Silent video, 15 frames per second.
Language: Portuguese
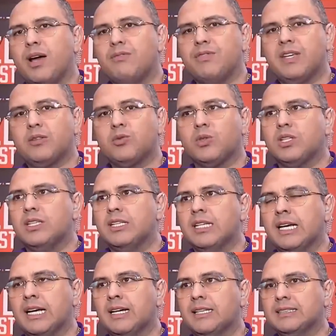É um evento
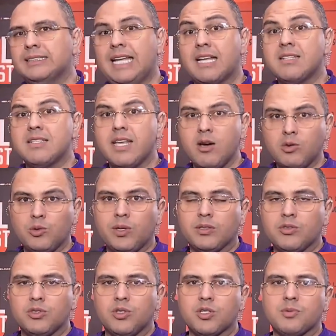que nasceu no
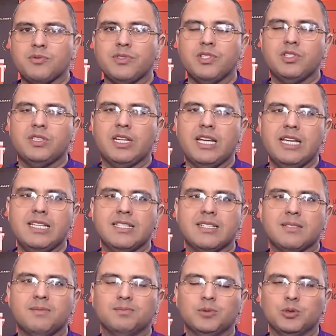ano de
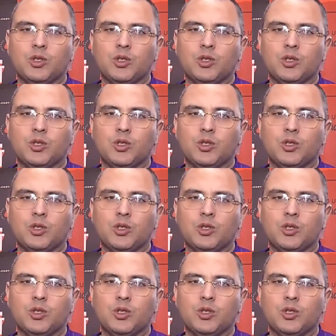2023,